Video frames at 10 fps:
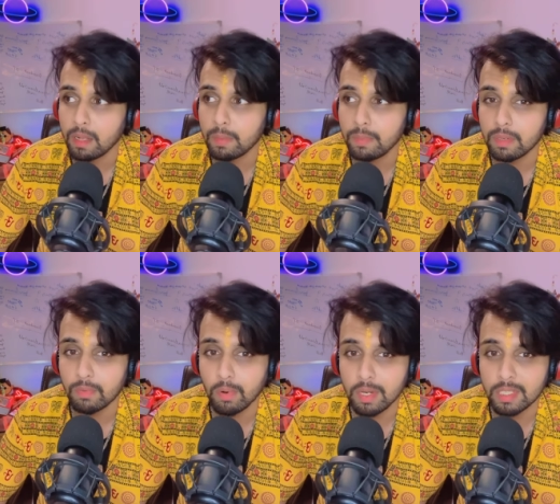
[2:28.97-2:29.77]
अब
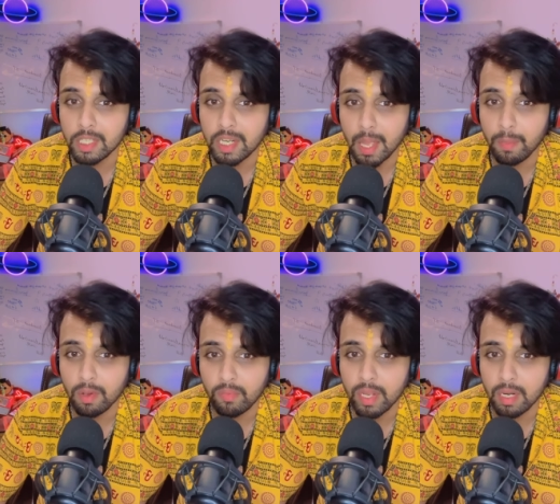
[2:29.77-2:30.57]
व्हाट इज़ द टाइमिंग
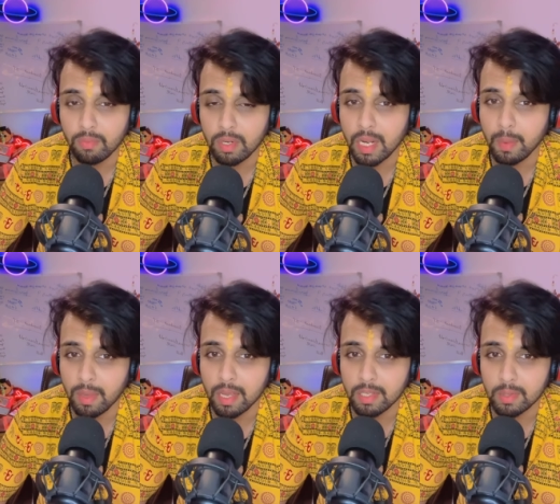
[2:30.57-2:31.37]
ऑफ दैट वो
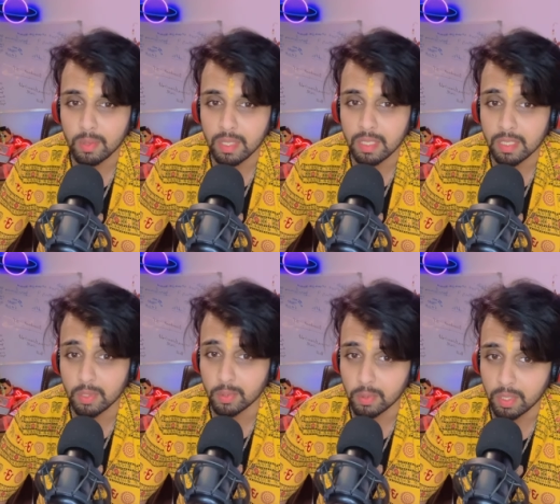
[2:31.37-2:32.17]
टाइमिंग कैसे होगी
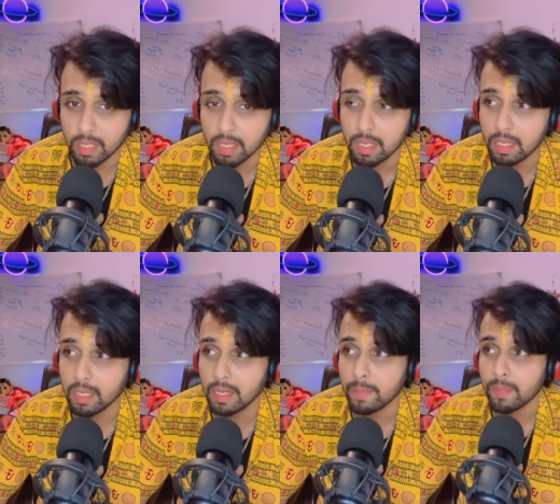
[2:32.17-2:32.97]
शो होगी
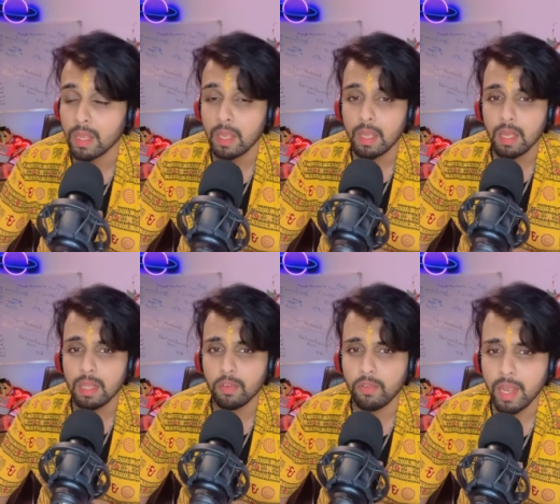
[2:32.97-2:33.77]
ठीक है
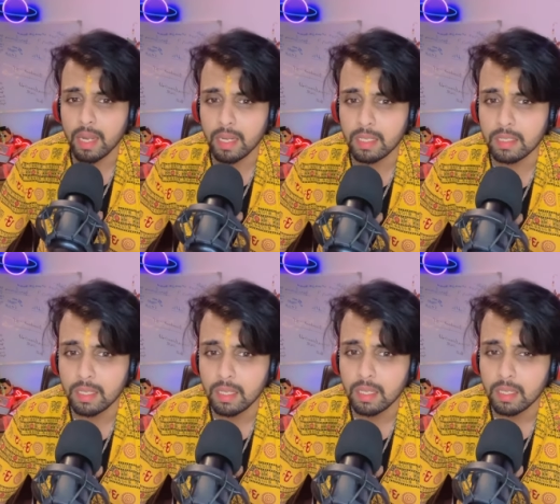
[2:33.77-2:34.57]
एंड द फैक्ट इज़
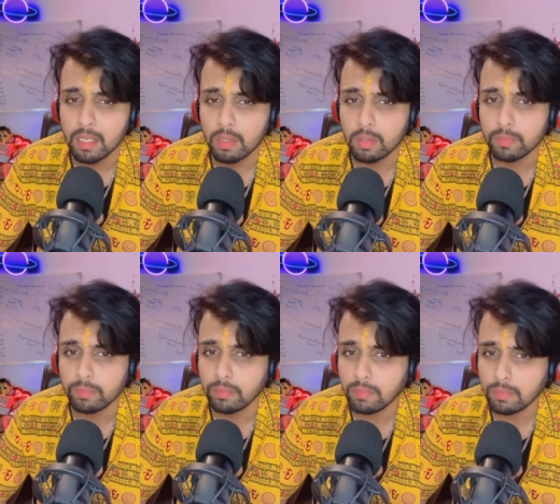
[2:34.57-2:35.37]
देखो
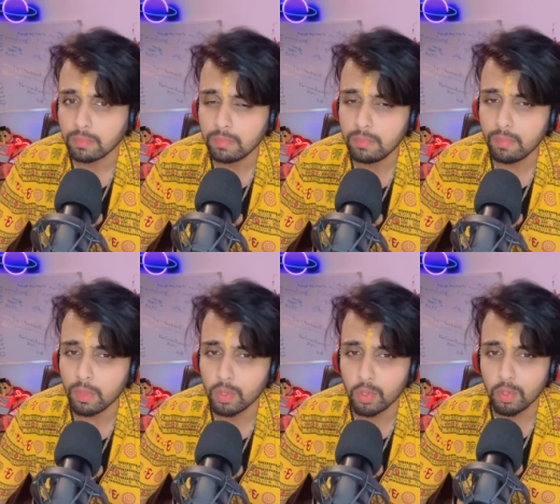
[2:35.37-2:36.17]

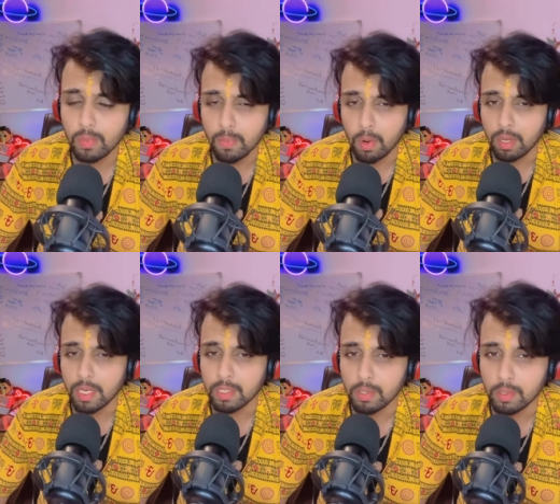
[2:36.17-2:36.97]
जो मॉडर्न
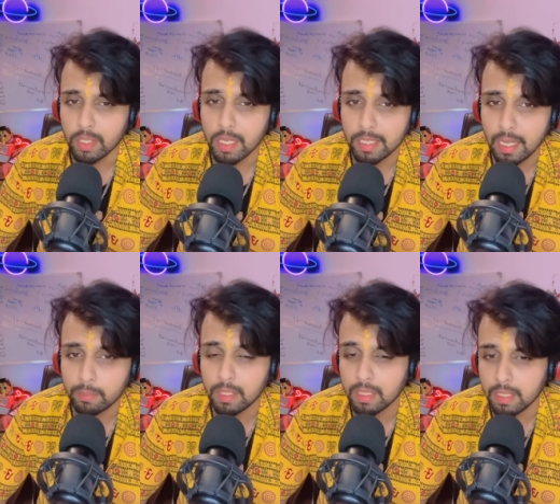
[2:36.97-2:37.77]
एस्ट्रोलॉजी के हिसाब
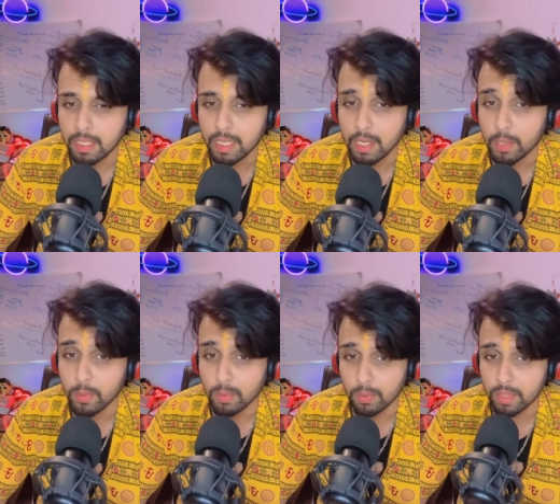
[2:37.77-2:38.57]
से चीज़ें हैं
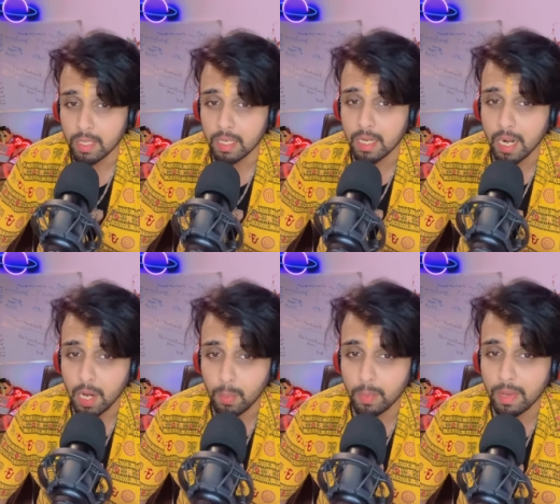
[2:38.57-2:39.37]
उसके
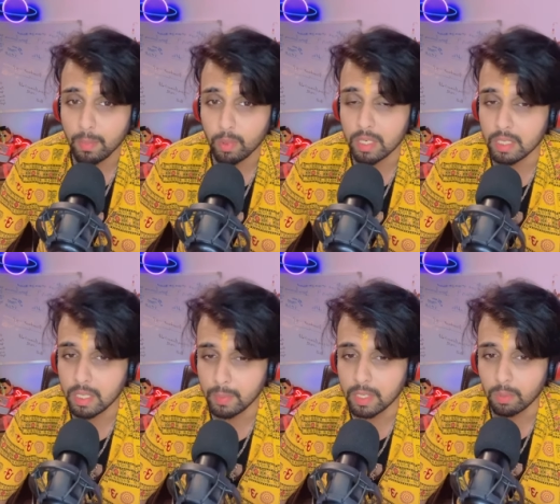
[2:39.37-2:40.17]
रिगार्ड में मैं आपको ये
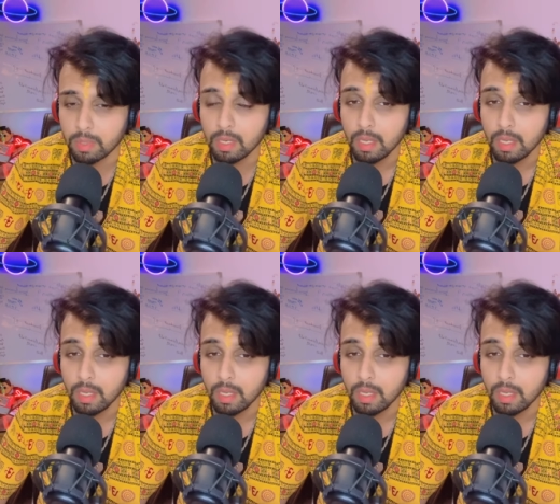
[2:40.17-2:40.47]
चीज़ें बताऊँगा